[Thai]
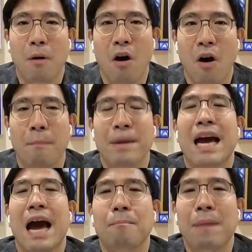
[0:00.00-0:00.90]
พอมี
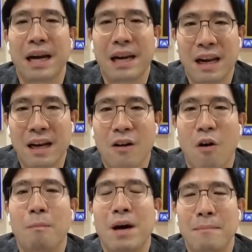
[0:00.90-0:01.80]
การเปิดในเรื่องข
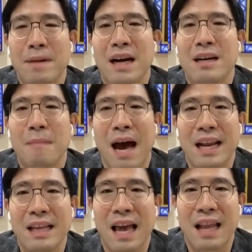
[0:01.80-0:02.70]
องเปิดเมืองขึ้นมา
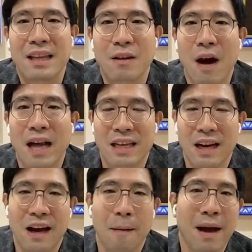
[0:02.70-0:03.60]
เนี่ยแทนที่ว่าจะ
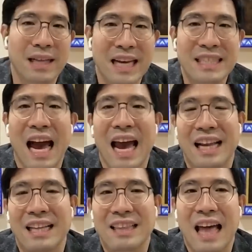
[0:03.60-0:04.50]
กลับมาใช้จ่ายอะ
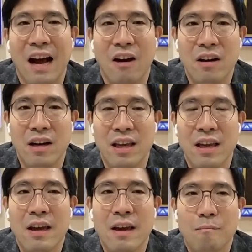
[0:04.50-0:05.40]
ไรต่างๆก็เลย
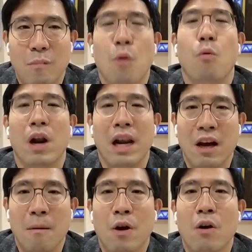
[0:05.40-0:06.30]
กังวลแล้
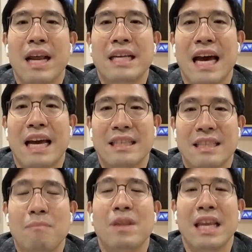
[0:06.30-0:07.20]
วก็ไม่ค่อยได้ใช้
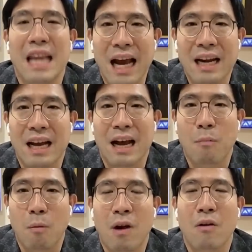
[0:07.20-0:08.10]
เต็มที่นักนะครับ
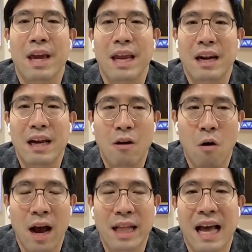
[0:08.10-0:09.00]
ผมเราก็เห็นเรื่องข
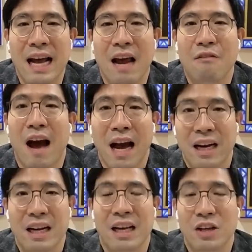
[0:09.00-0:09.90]
องอัตราการฝาก
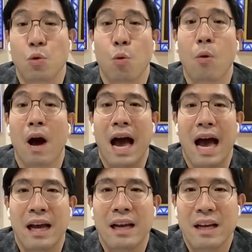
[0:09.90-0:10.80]
เงินเนี่ยยังสูงกว่า
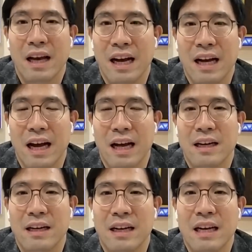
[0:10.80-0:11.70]
เอ่อเอ่
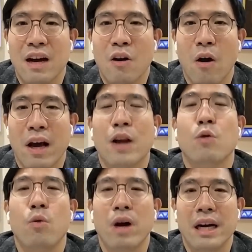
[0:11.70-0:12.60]
อเรื่องของการ
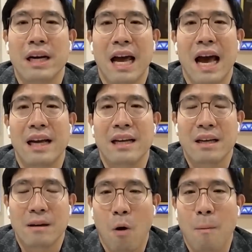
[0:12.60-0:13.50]
กู้เงินนะฮะ
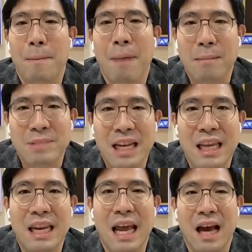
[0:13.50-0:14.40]
พอเป็นภาพเช่น
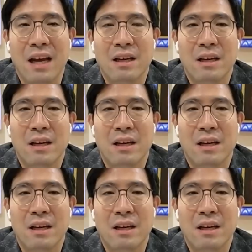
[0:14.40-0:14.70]
นี้เนี่ย